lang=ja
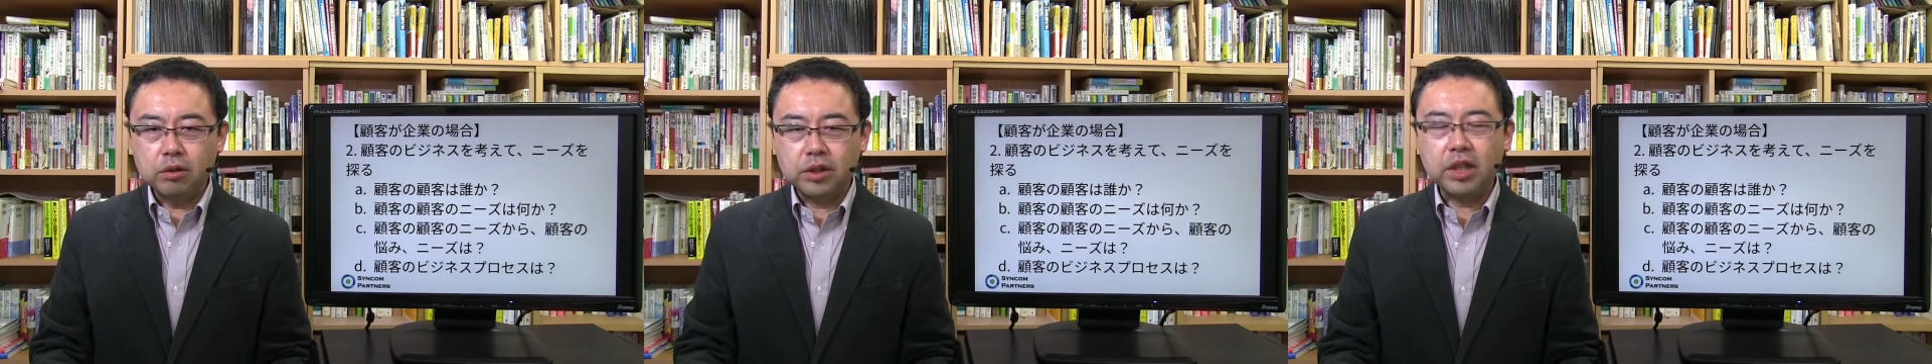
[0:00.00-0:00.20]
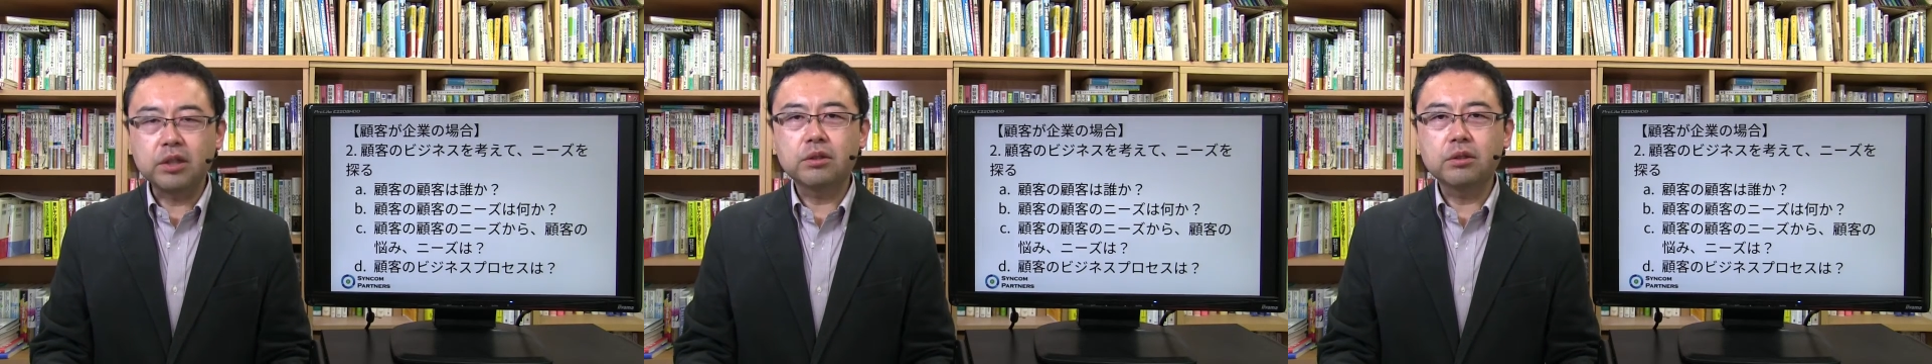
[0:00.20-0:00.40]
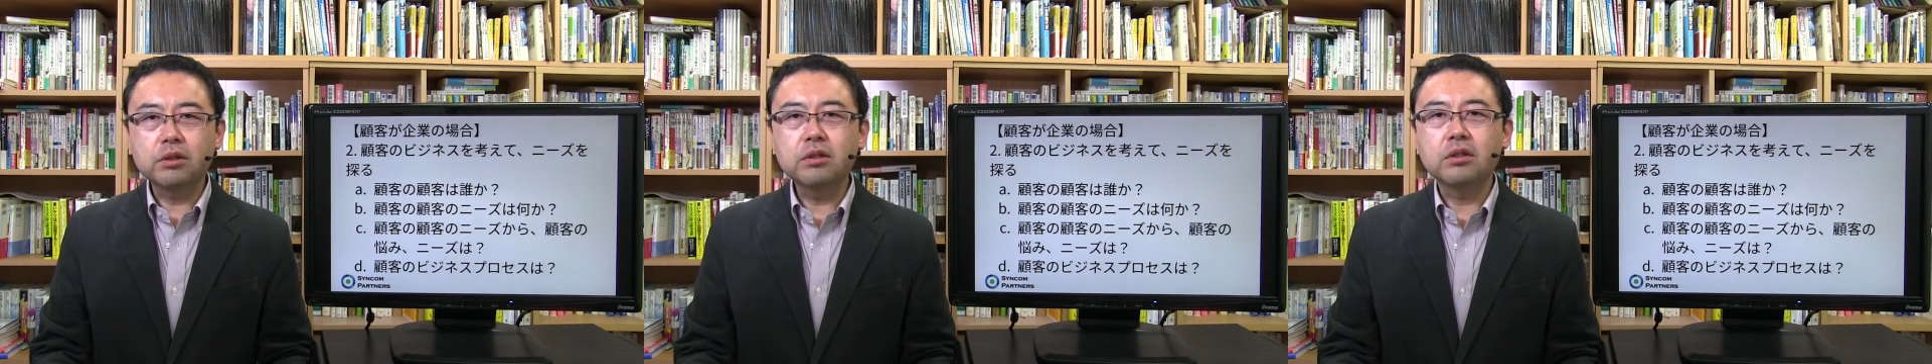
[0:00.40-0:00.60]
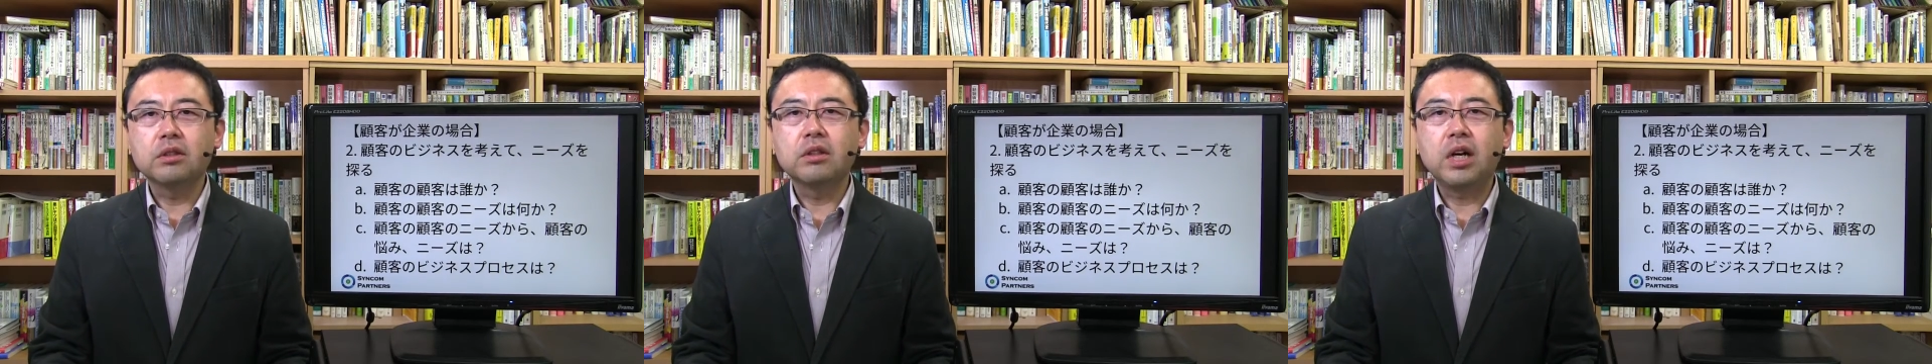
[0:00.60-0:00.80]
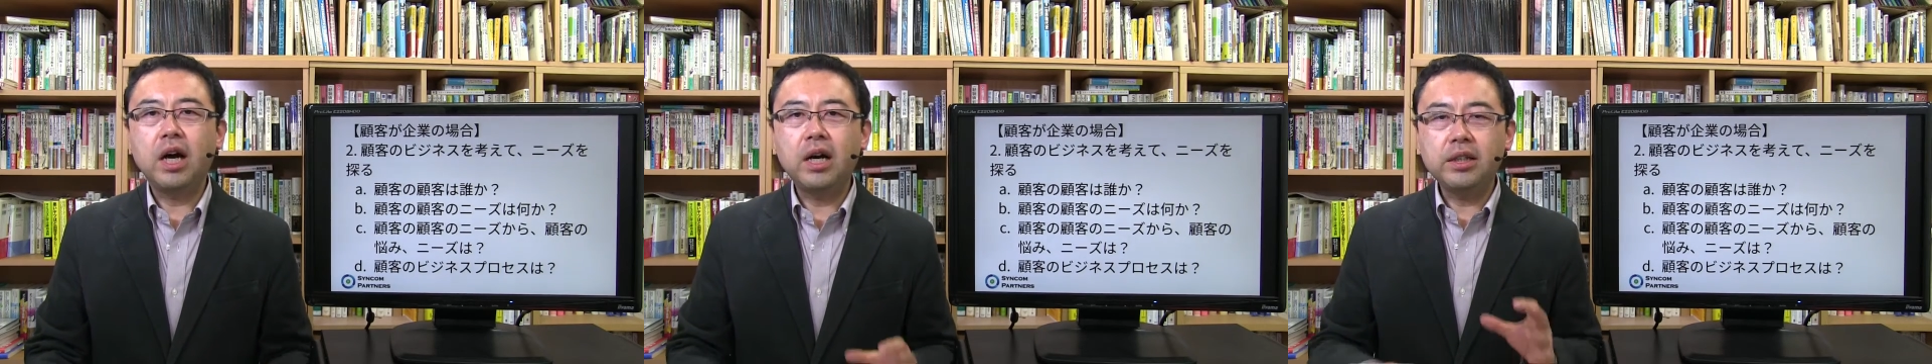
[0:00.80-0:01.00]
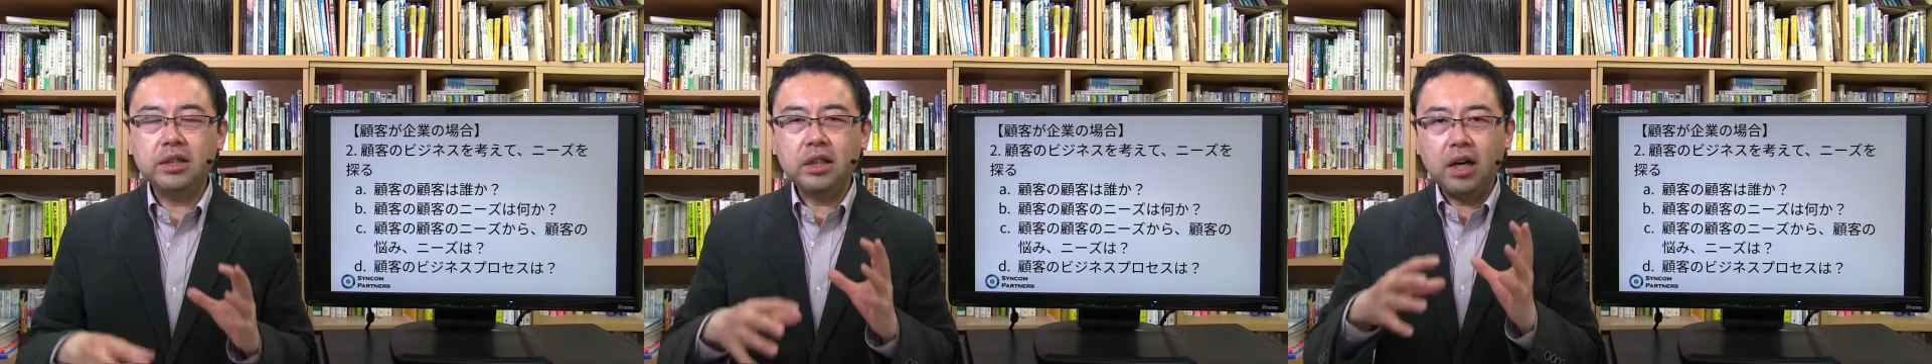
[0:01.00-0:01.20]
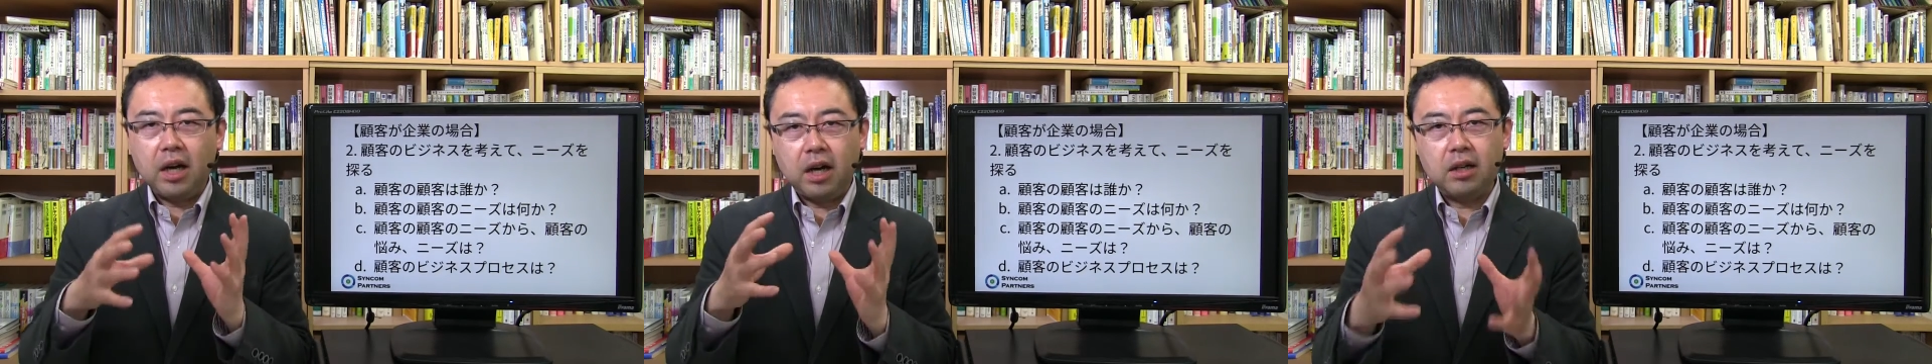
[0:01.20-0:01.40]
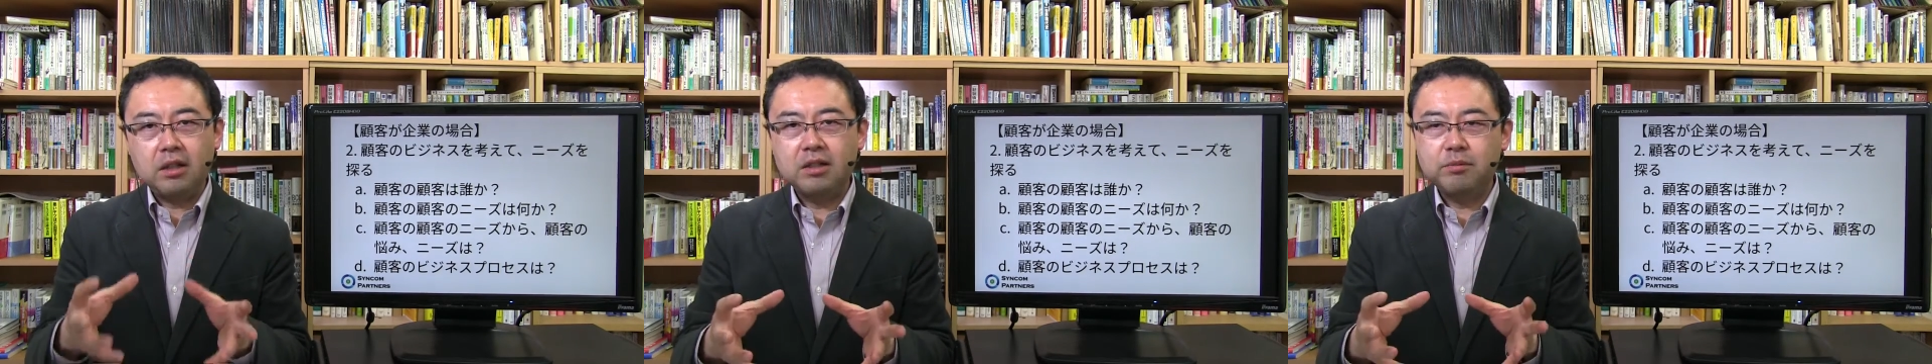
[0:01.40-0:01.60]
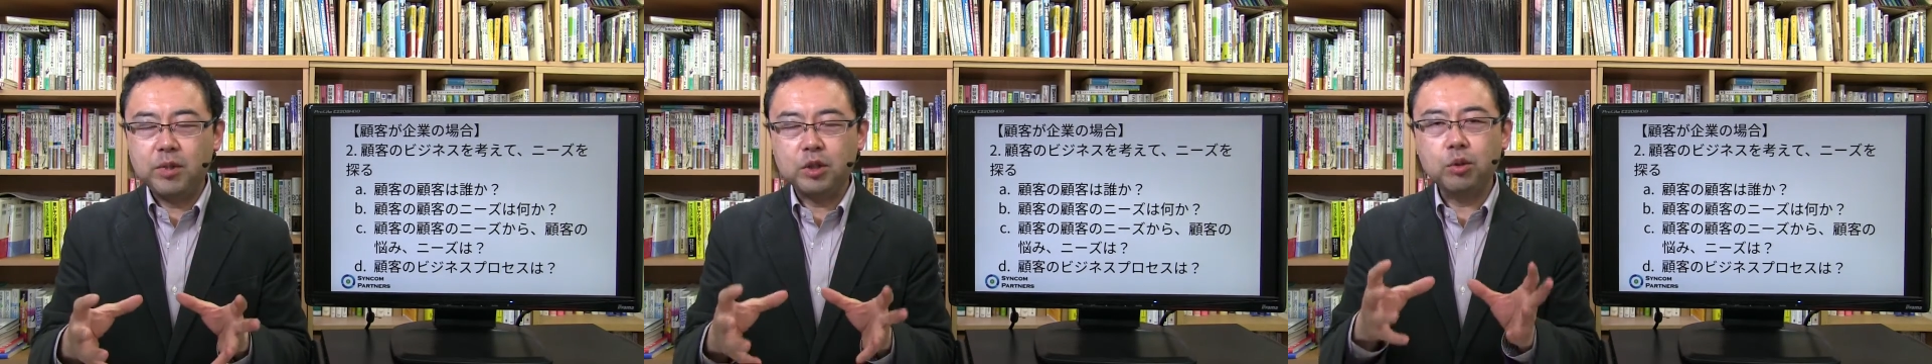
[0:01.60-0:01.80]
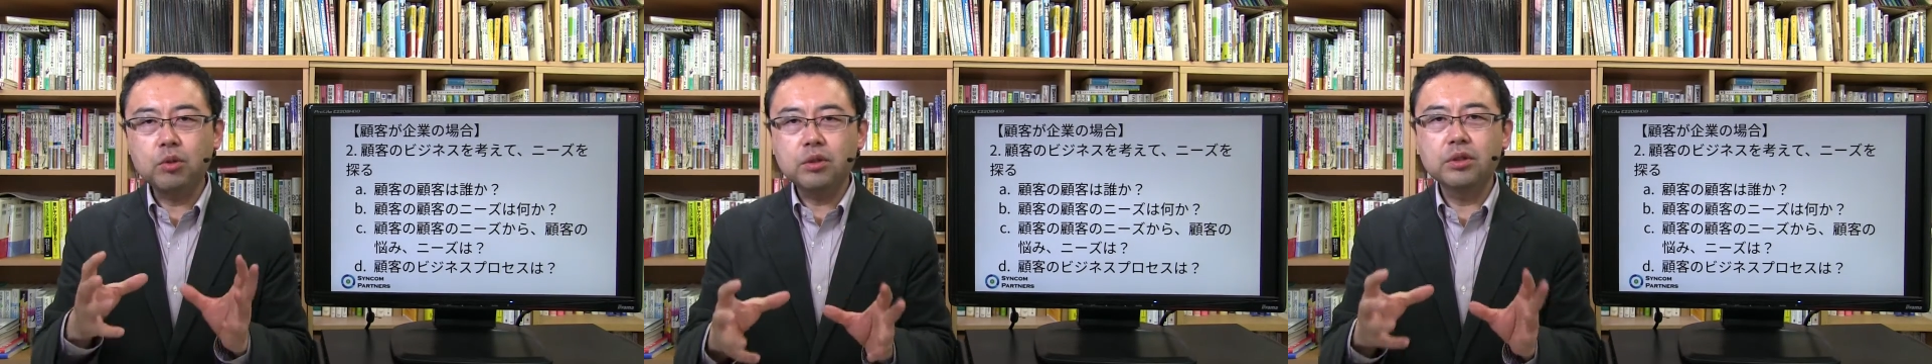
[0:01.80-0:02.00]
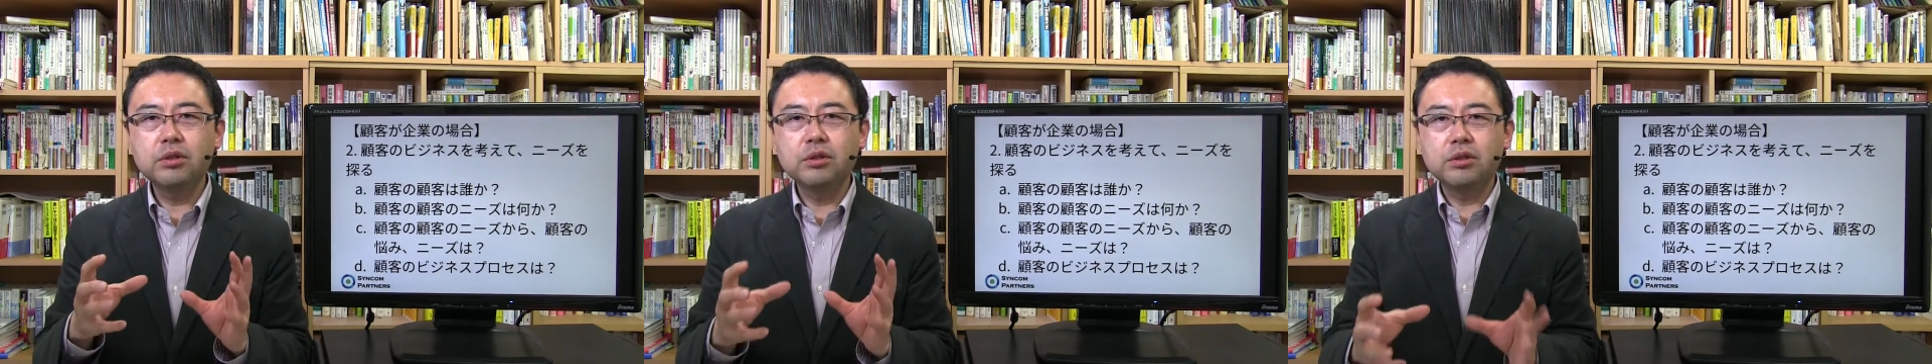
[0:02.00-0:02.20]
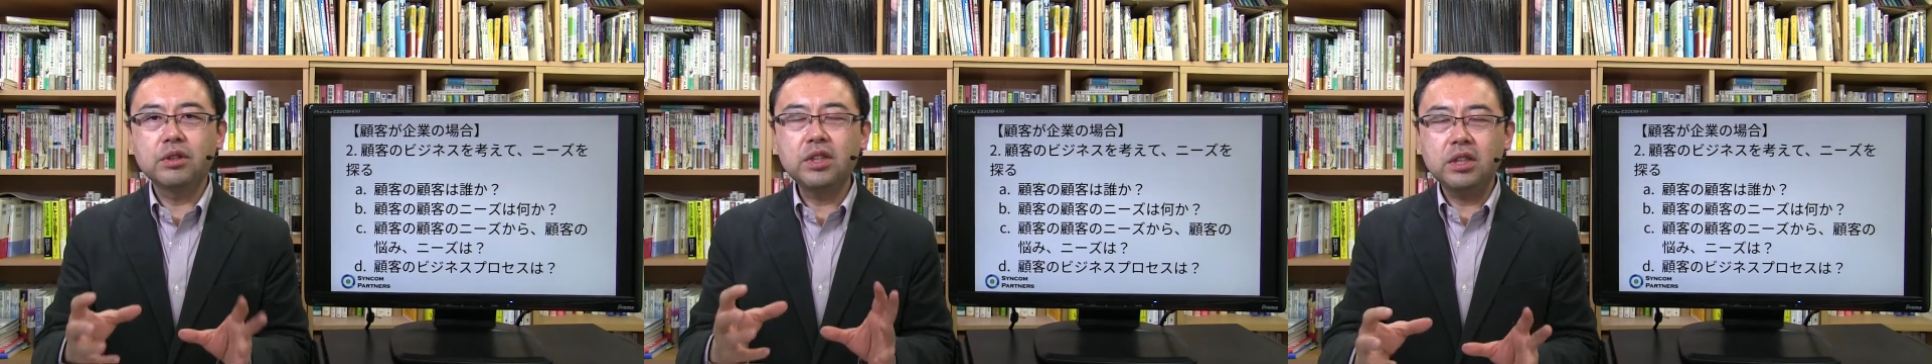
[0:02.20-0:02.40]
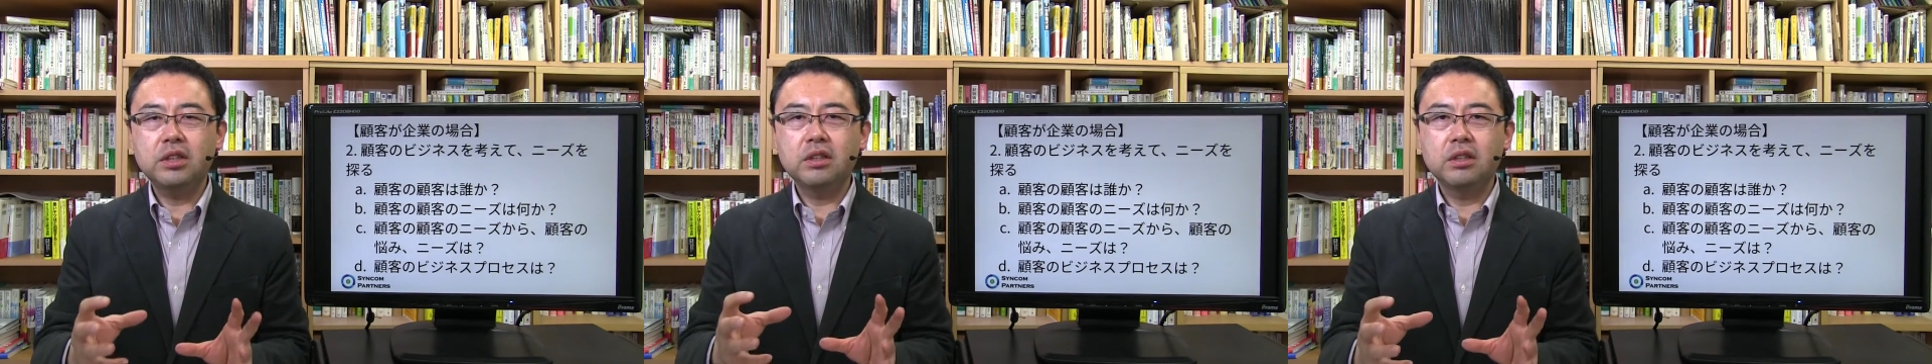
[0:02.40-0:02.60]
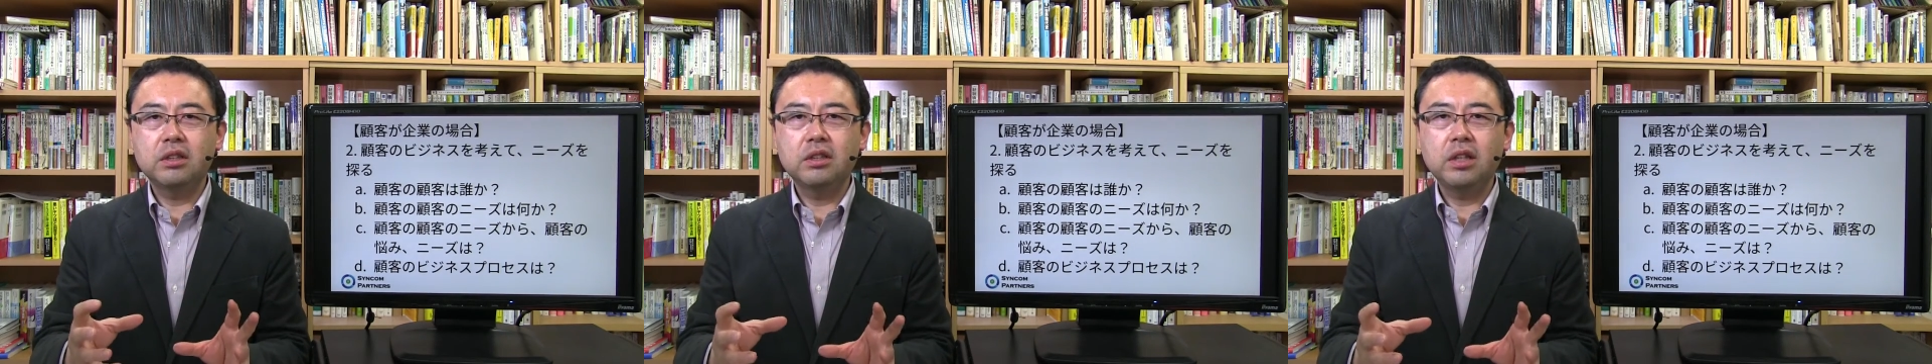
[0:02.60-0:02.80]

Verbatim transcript: 結局相手がどういう風に、